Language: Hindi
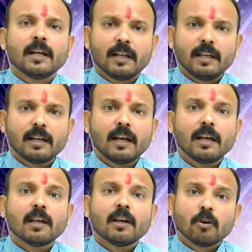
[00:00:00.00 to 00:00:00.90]
ठीक है
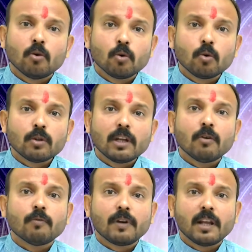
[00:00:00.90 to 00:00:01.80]

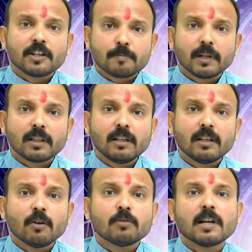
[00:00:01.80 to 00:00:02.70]
गुरुदेव बृहस्पति
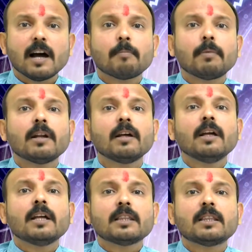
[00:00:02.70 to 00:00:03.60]
देव जहाँ पर
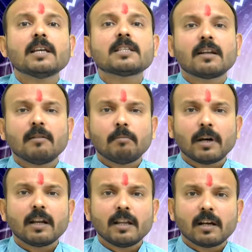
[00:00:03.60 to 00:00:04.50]
दस
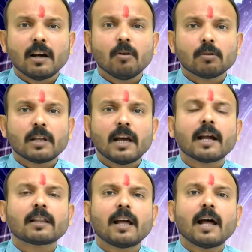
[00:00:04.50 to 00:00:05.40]
नंबर लिखा होता है
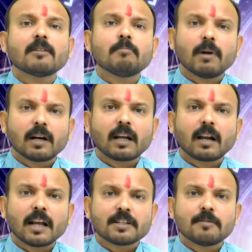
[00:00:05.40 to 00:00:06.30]
अर्थात मकर
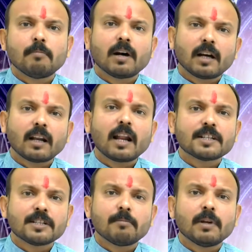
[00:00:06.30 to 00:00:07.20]
राशि मकर
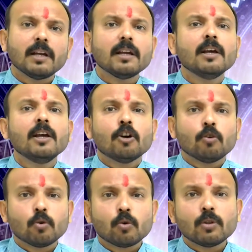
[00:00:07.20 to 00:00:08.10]
राशि में
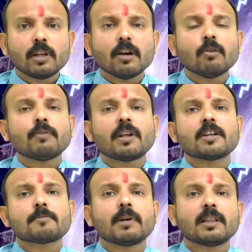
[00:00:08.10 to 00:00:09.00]
गुरुदेव
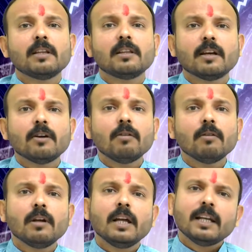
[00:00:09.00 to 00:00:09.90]
बृहस्पति देव
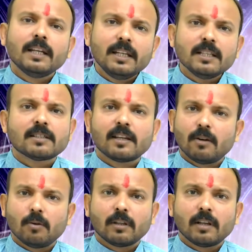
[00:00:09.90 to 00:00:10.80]
नीच के
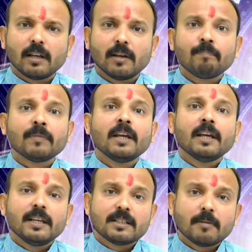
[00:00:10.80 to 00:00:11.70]
होते हैं
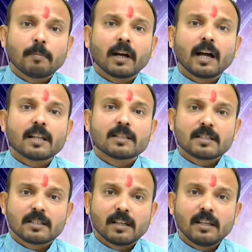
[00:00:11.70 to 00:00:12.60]
इसी प्रकार से
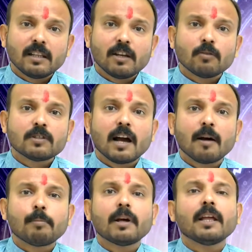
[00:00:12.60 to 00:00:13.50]
शनि देव जहाँ
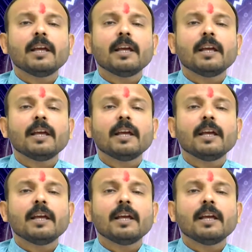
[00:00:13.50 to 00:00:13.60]
पर